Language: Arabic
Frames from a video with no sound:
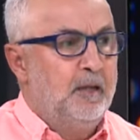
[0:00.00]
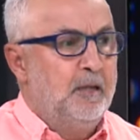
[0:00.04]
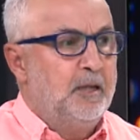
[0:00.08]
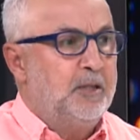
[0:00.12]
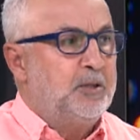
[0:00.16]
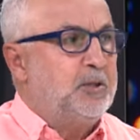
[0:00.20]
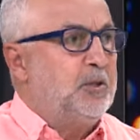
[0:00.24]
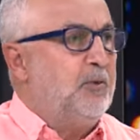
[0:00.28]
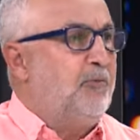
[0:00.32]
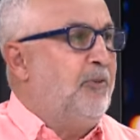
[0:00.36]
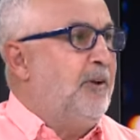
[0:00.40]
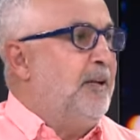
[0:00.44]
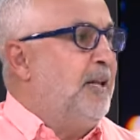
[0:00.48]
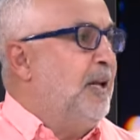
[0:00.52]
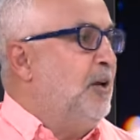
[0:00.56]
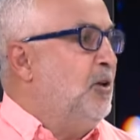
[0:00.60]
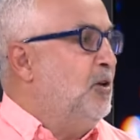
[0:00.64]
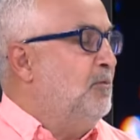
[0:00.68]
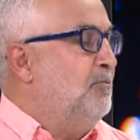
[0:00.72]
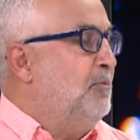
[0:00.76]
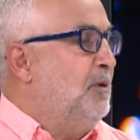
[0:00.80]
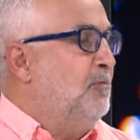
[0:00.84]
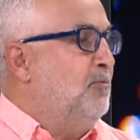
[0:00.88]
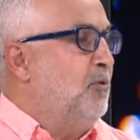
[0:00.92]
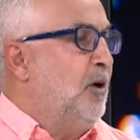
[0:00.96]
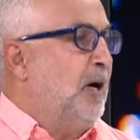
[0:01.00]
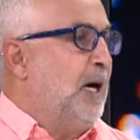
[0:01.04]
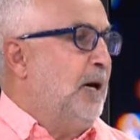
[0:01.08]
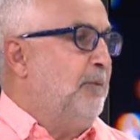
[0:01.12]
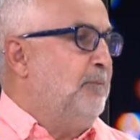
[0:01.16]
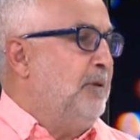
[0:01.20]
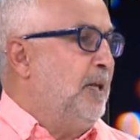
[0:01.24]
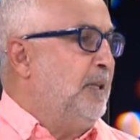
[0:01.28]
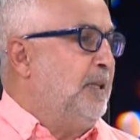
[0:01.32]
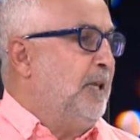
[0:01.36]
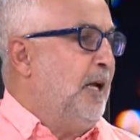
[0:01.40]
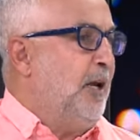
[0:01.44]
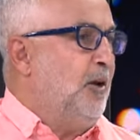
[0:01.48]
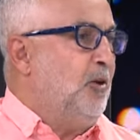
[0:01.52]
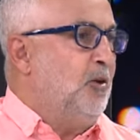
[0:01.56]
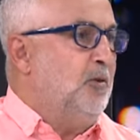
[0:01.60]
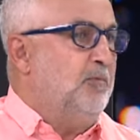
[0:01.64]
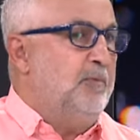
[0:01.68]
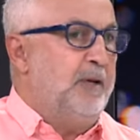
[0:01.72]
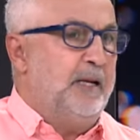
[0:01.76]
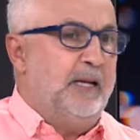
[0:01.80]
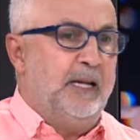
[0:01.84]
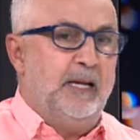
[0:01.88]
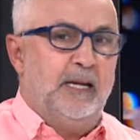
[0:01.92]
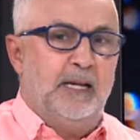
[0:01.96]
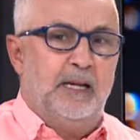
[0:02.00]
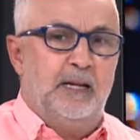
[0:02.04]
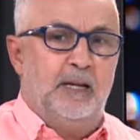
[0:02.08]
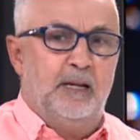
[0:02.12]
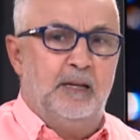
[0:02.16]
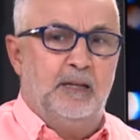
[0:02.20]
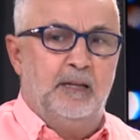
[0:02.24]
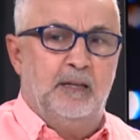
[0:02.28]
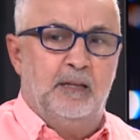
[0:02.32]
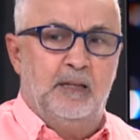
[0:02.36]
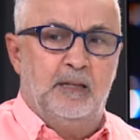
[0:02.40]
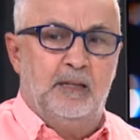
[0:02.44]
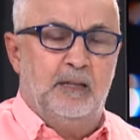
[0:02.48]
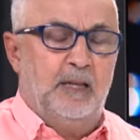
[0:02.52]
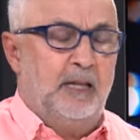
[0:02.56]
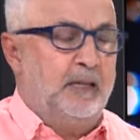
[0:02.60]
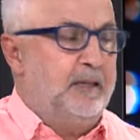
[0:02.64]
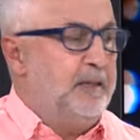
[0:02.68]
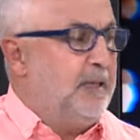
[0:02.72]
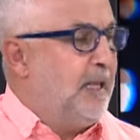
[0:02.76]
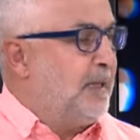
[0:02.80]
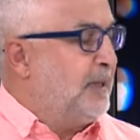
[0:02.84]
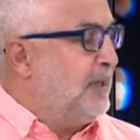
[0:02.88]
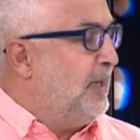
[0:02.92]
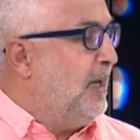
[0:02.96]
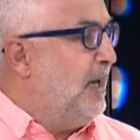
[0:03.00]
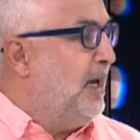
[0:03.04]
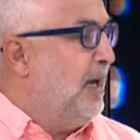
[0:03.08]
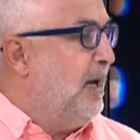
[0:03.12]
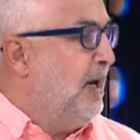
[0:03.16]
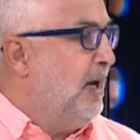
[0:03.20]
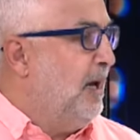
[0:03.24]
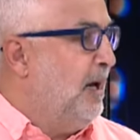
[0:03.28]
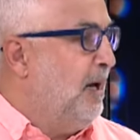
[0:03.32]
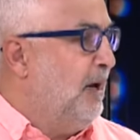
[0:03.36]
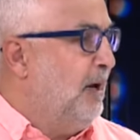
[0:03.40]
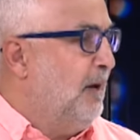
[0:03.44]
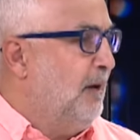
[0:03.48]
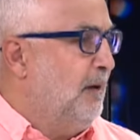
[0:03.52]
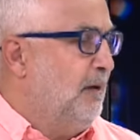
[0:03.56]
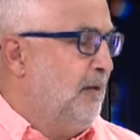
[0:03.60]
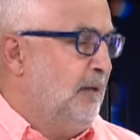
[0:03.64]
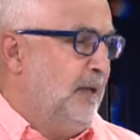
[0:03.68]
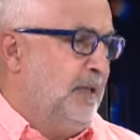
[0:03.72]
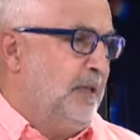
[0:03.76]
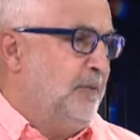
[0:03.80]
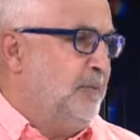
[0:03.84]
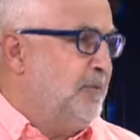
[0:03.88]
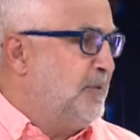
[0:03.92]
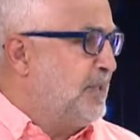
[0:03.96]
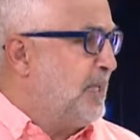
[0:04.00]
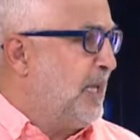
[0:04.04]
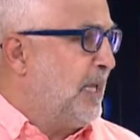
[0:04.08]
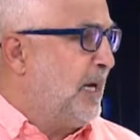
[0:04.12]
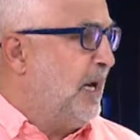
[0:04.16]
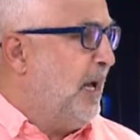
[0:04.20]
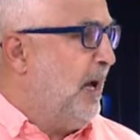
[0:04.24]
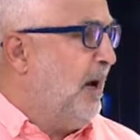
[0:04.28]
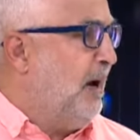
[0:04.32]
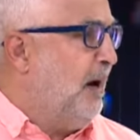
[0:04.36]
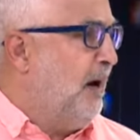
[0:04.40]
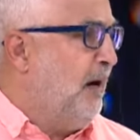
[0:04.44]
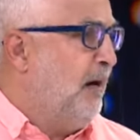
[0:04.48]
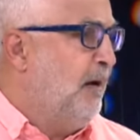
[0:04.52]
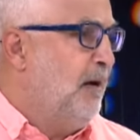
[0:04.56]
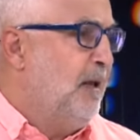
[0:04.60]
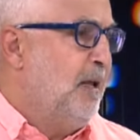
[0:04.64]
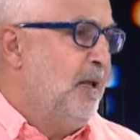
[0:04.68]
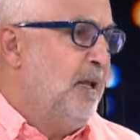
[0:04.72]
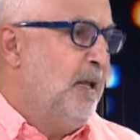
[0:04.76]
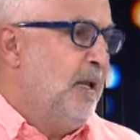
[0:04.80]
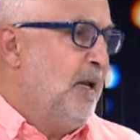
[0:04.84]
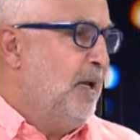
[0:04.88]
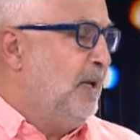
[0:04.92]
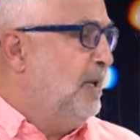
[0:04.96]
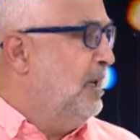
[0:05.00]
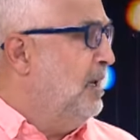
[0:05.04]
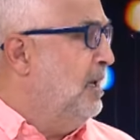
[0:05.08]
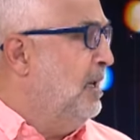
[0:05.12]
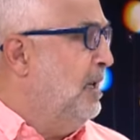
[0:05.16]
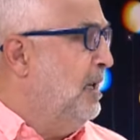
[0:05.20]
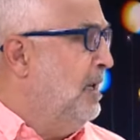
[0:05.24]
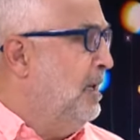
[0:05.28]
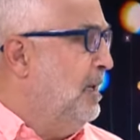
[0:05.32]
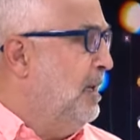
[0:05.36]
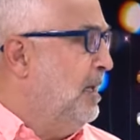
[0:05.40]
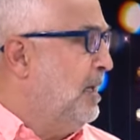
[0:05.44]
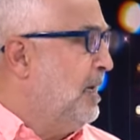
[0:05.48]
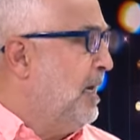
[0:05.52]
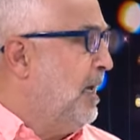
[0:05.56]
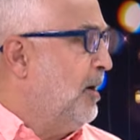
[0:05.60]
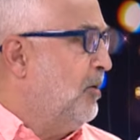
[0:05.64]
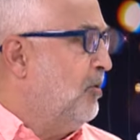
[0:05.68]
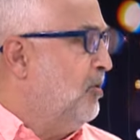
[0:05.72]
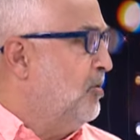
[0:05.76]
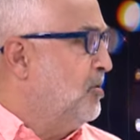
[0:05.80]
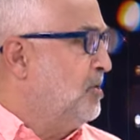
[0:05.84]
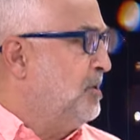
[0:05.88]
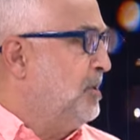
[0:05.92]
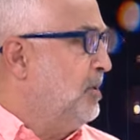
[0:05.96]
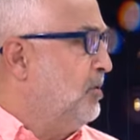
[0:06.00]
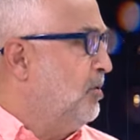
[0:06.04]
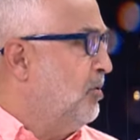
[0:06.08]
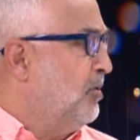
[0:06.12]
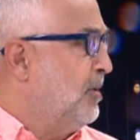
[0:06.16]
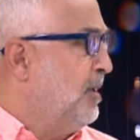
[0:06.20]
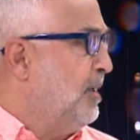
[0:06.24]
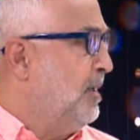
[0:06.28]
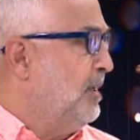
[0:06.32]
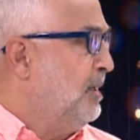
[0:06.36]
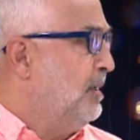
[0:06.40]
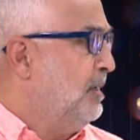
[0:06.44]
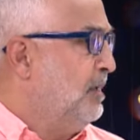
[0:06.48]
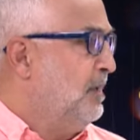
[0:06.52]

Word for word: شوف انا اليوم المقابله تاع اليوم انا نعطيها يعني بصراحه لكارلو انشيلوتي